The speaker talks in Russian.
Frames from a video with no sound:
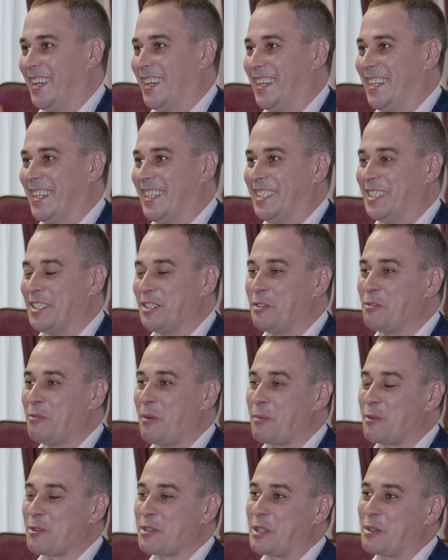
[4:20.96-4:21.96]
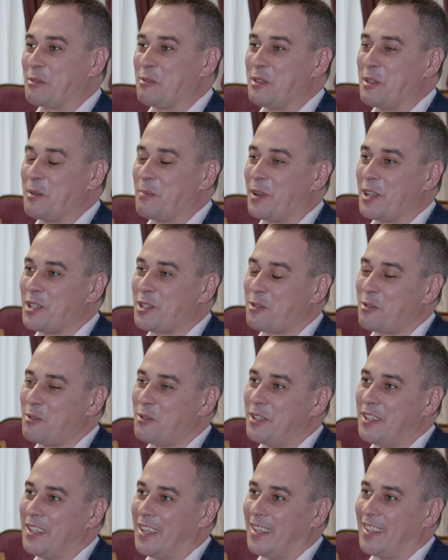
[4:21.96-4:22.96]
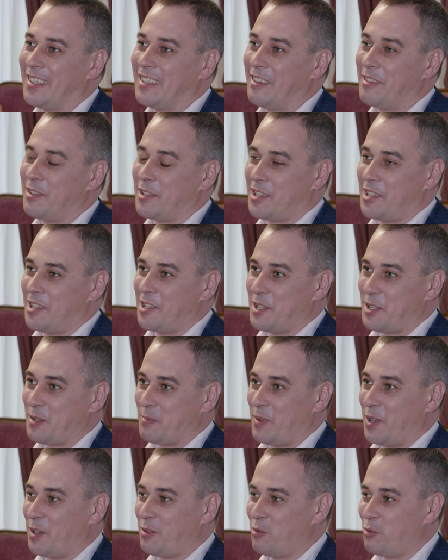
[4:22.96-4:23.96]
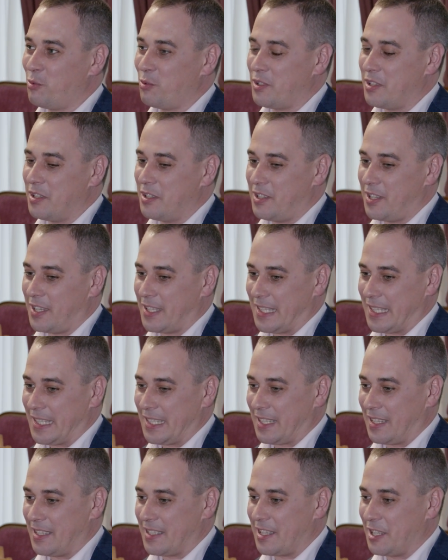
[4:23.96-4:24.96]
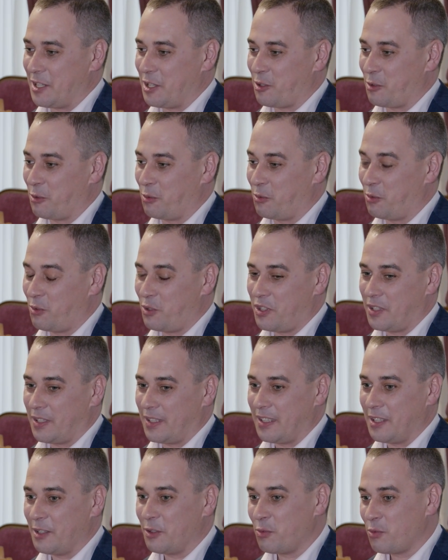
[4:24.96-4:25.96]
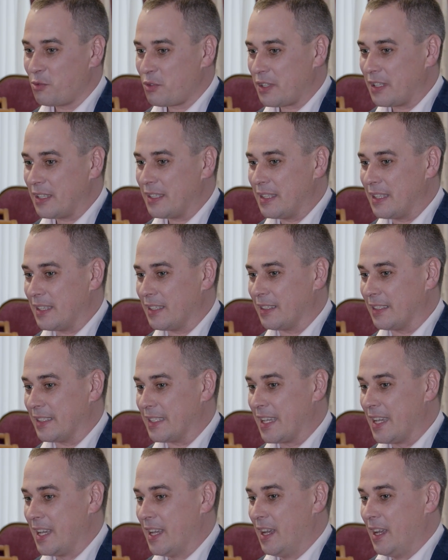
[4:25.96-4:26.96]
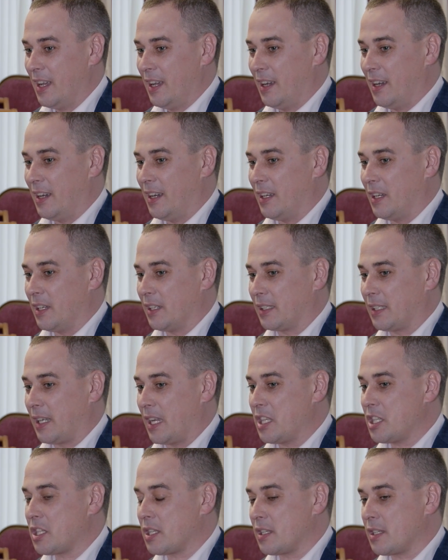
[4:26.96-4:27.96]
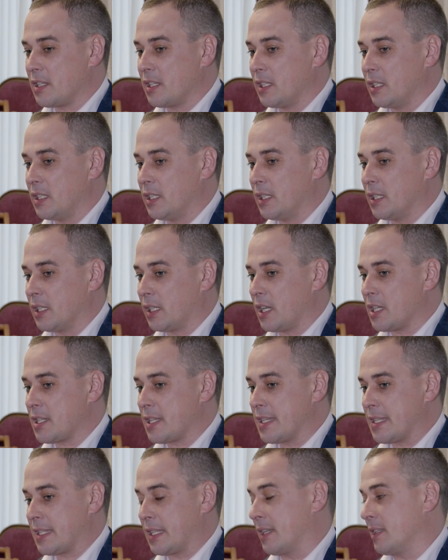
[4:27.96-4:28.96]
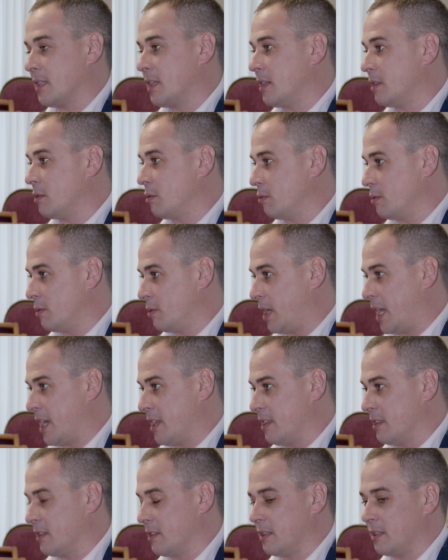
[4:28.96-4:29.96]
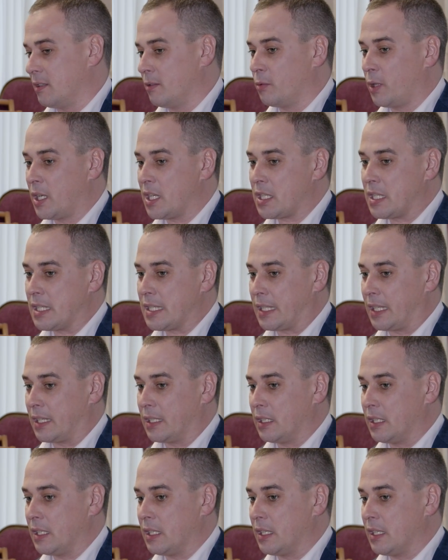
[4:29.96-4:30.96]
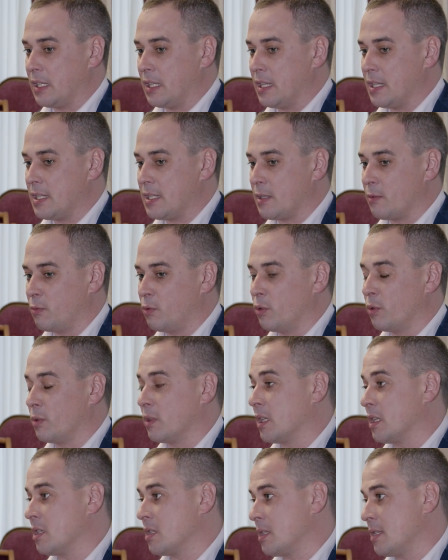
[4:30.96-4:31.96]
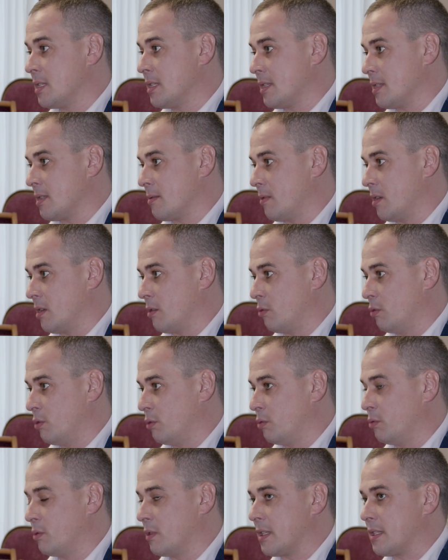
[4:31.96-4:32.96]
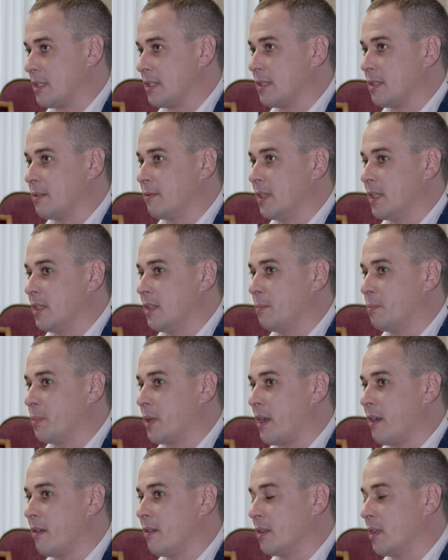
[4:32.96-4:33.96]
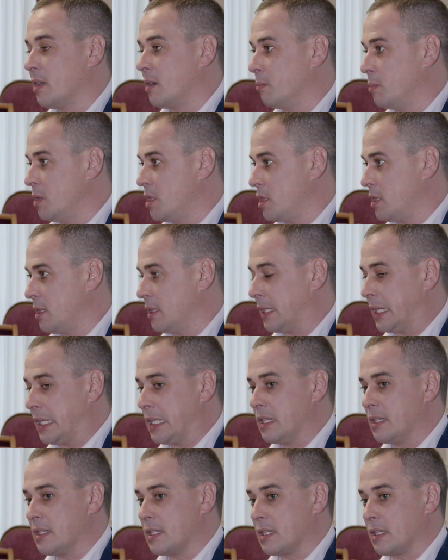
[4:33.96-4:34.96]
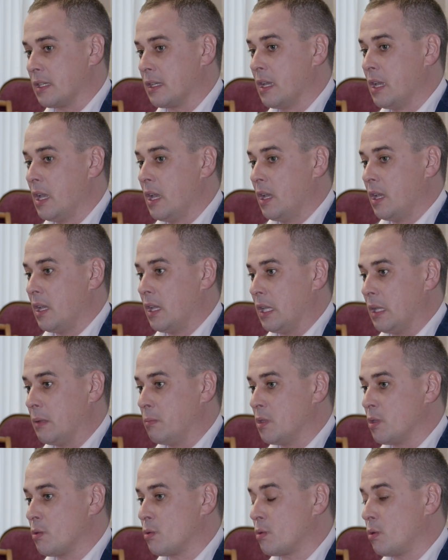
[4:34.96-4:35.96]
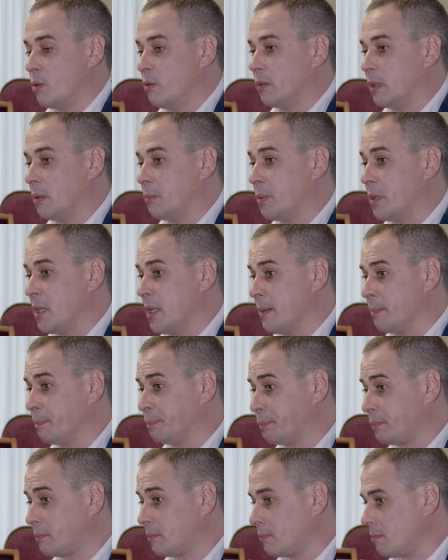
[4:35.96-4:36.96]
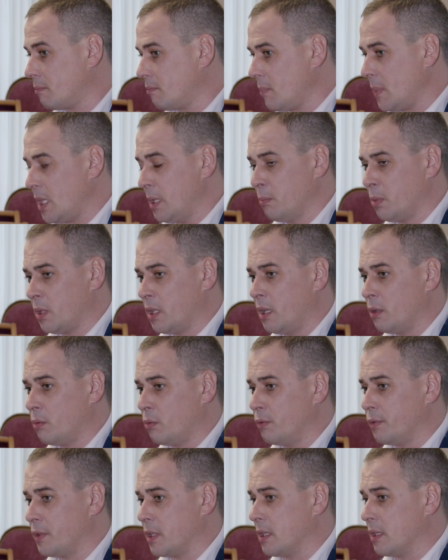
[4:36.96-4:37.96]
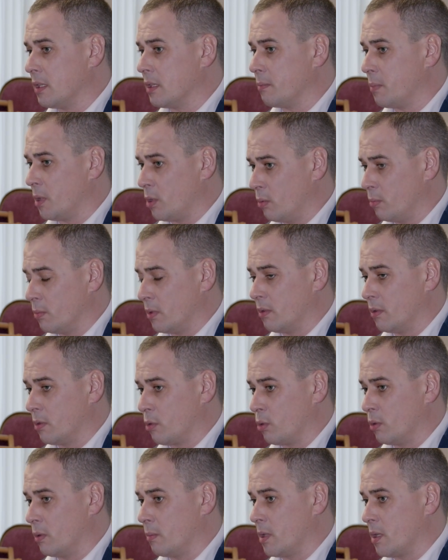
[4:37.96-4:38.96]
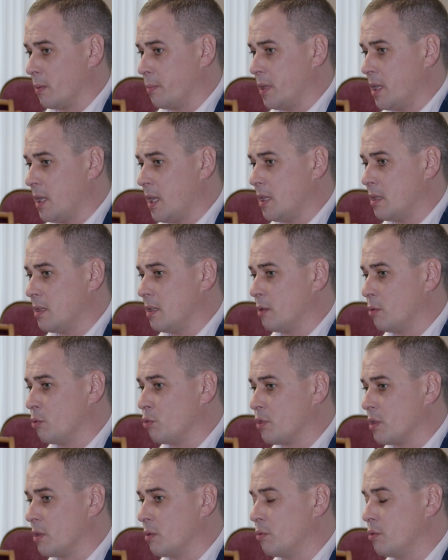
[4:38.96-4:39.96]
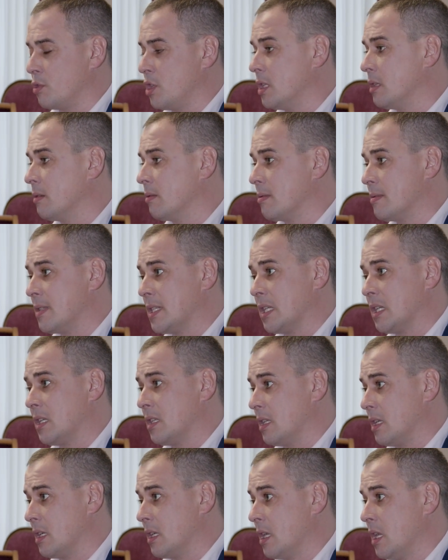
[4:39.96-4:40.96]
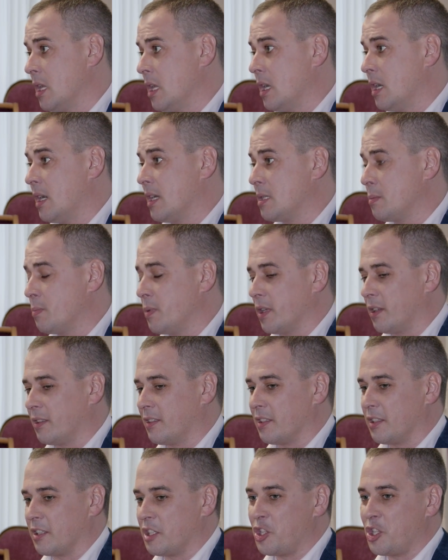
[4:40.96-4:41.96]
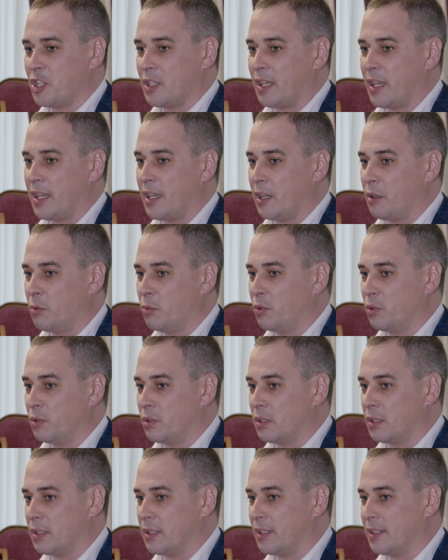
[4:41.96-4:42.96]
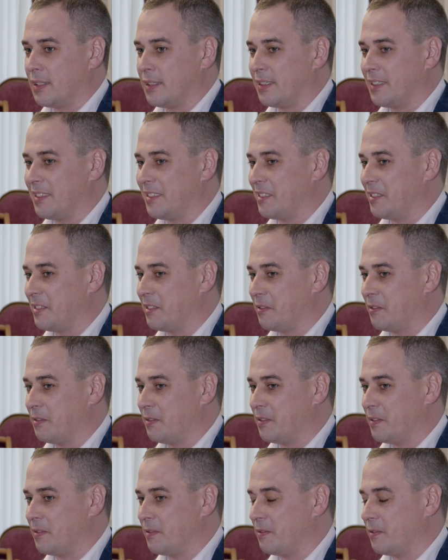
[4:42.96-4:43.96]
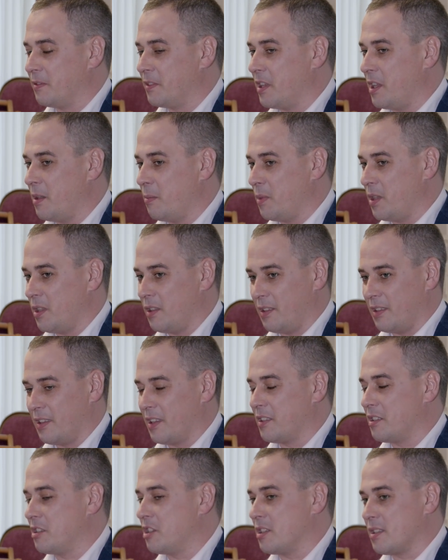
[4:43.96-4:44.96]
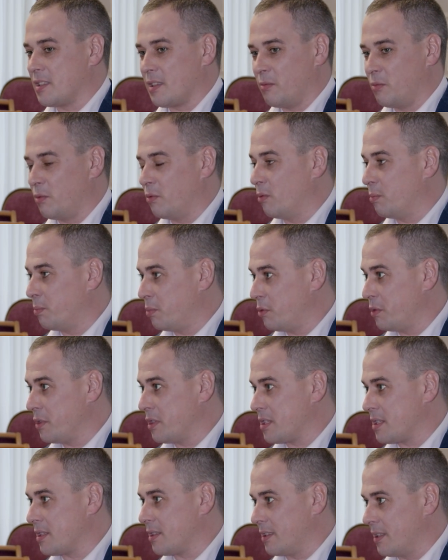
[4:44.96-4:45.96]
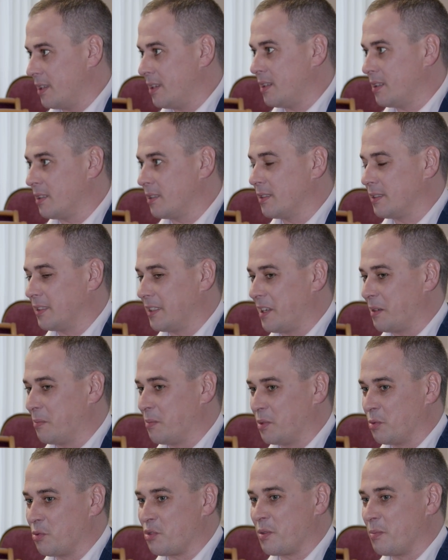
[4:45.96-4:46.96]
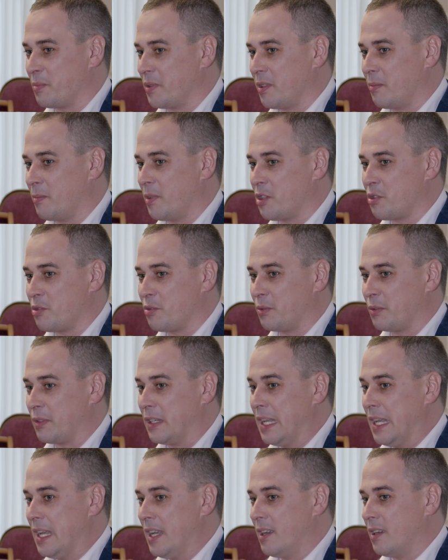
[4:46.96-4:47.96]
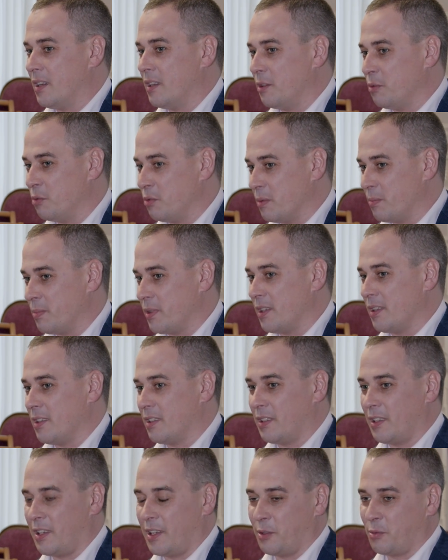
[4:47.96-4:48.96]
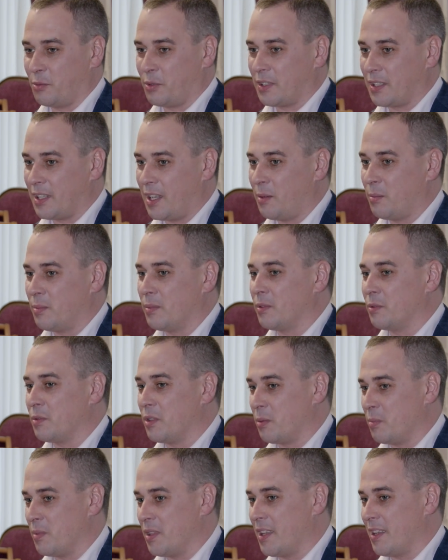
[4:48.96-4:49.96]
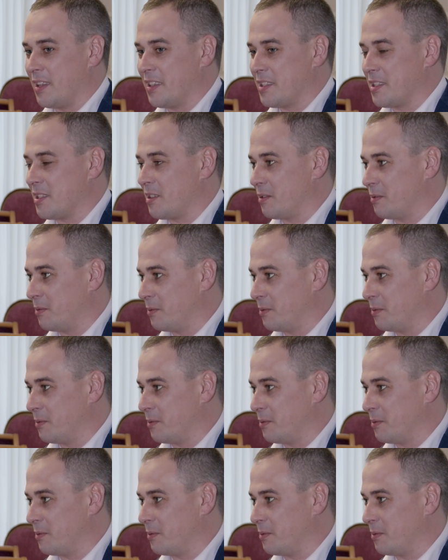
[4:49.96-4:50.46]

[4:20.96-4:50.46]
А, ну, вопрос такой непростой. Я, наверное, не смогу сейчас сказать, что точно не нужно делать. А, конечно же, а, каждая страна, она уникальна, и у каждой страны есть свой уклад жизни, своя культура, свои правила, обычаи и традиции. И, безусловно, при подготовке подобного рода мероприятий нужно учитывать все эти аспекты, начиная от э, времени, от часового пояса, да, как бы нужно понимать, что э, люди прилетают к нам, у них меняется